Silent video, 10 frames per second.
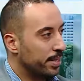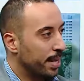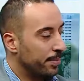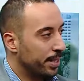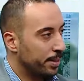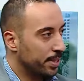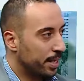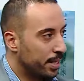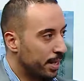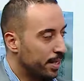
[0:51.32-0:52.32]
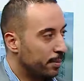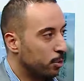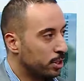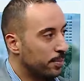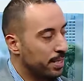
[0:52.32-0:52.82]
دائما حمية غذائية
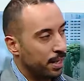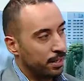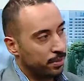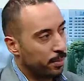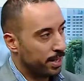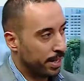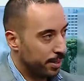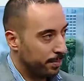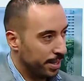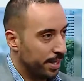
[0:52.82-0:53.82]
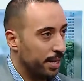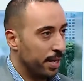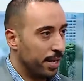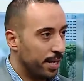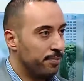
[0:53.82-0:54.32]
معتمدة على نظام الحرمان هلأ
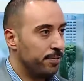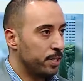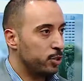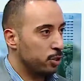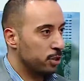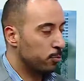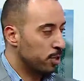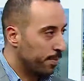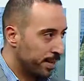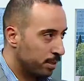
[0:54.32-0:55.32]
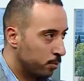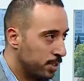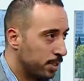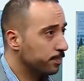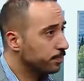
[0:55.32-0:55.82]
هل في شيء اسمه ثبات
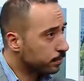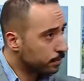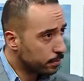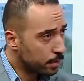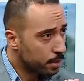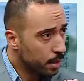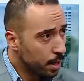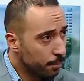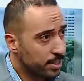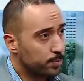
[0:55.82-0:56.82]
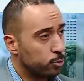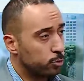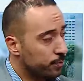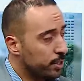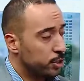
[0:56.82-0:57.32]
الوزن؟
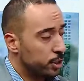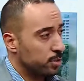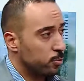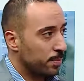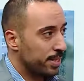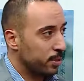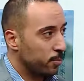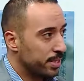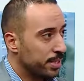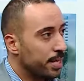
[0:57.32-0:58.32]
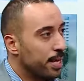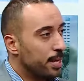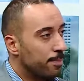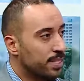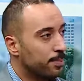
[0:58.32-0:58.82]
مظبوط في شيء اسمه ثبات الوزن
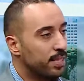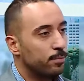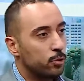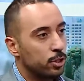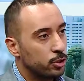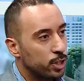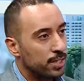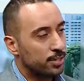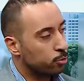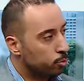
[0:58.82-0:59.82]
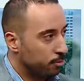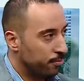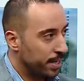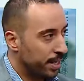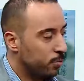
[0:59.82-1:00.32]
بس متى ممكن الشخص يدخل
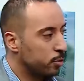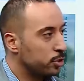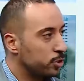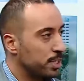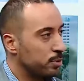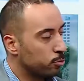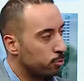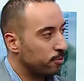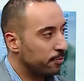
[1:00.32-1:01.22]
فيها ممكن الشخص يدخل